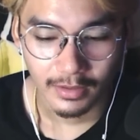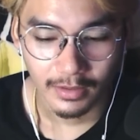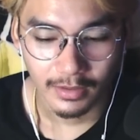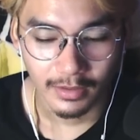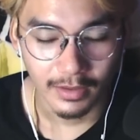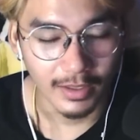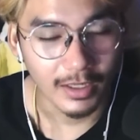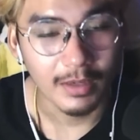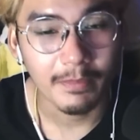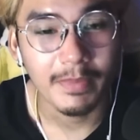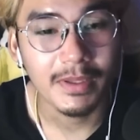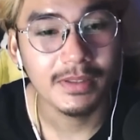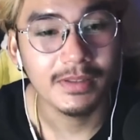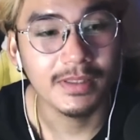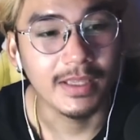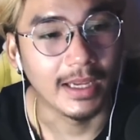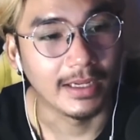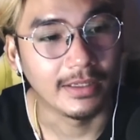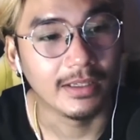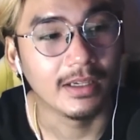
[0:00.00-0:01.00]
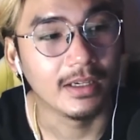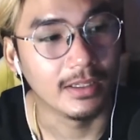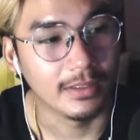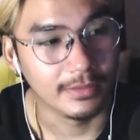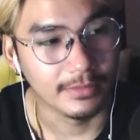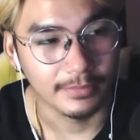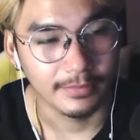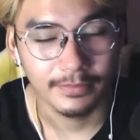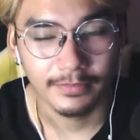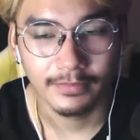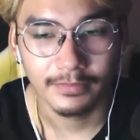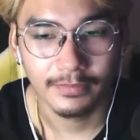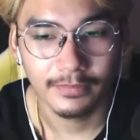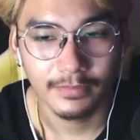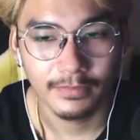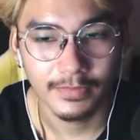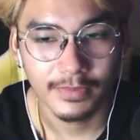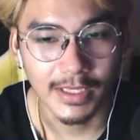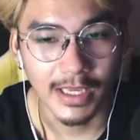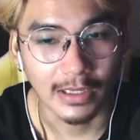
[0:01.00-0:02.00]
แล้วก็มีเสียงเดิน
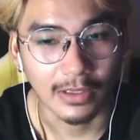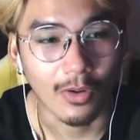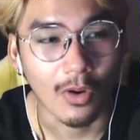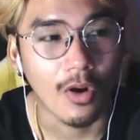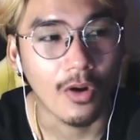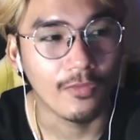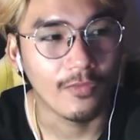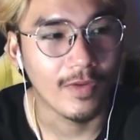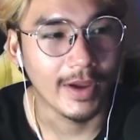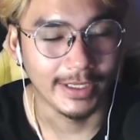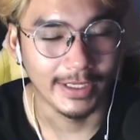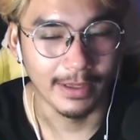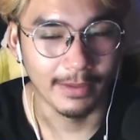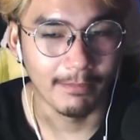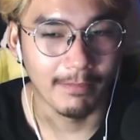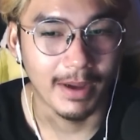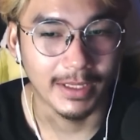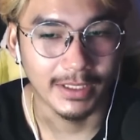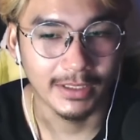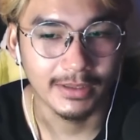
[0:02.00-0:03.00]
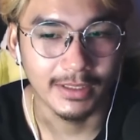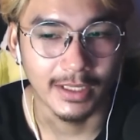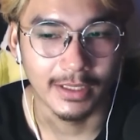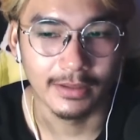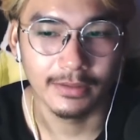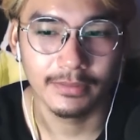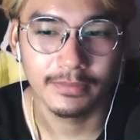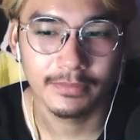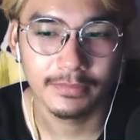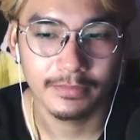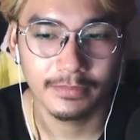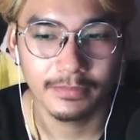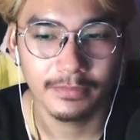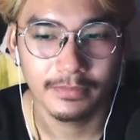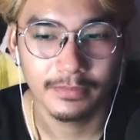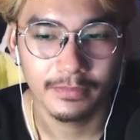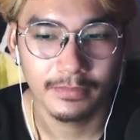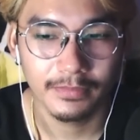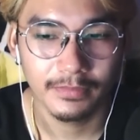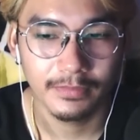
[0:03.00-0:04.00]
จากกองไฟอ่ะมาที่เต็นท์
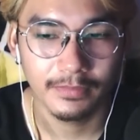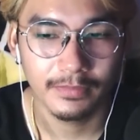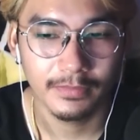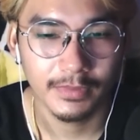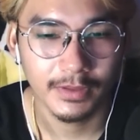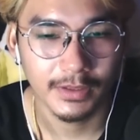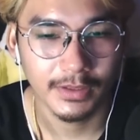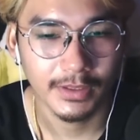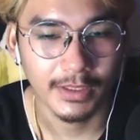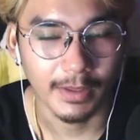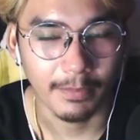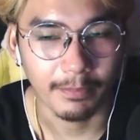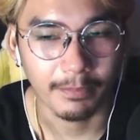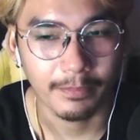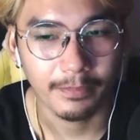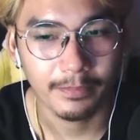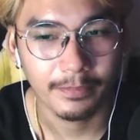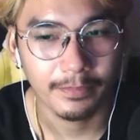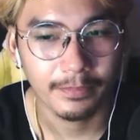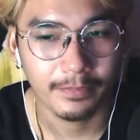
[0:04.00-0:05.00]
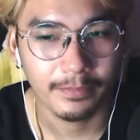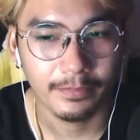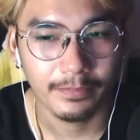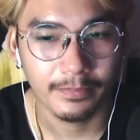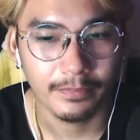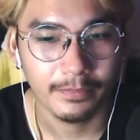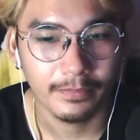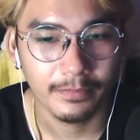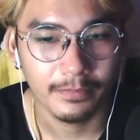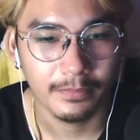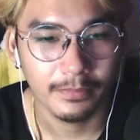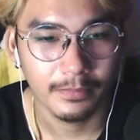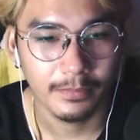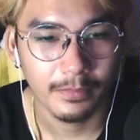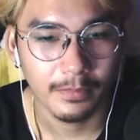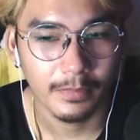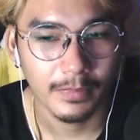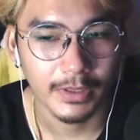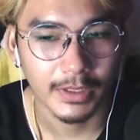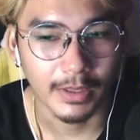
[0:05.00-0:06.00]
แคบ
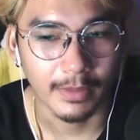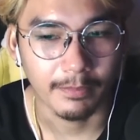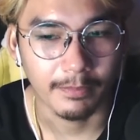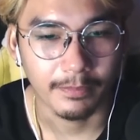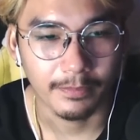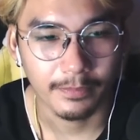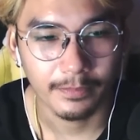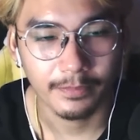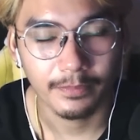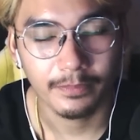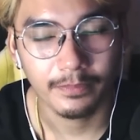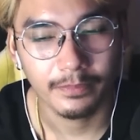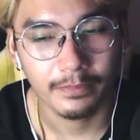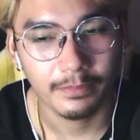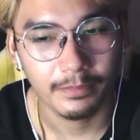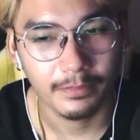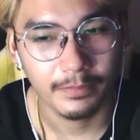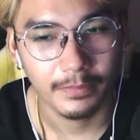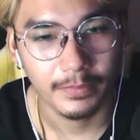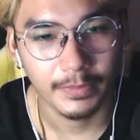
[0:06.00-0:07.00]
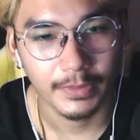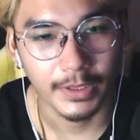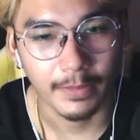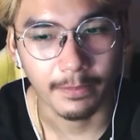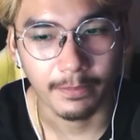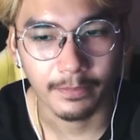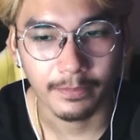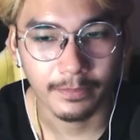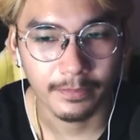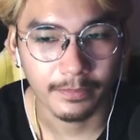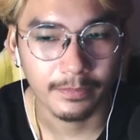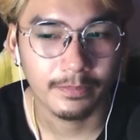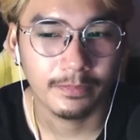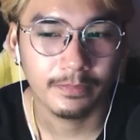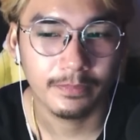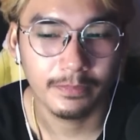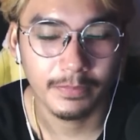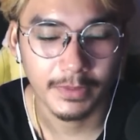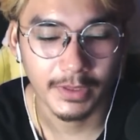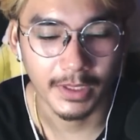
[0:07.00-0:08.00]
แคบแคบ
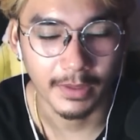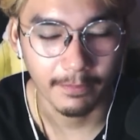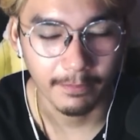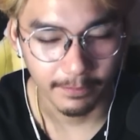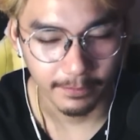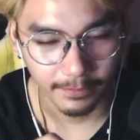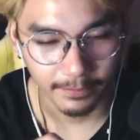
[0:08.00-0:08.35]
แคบ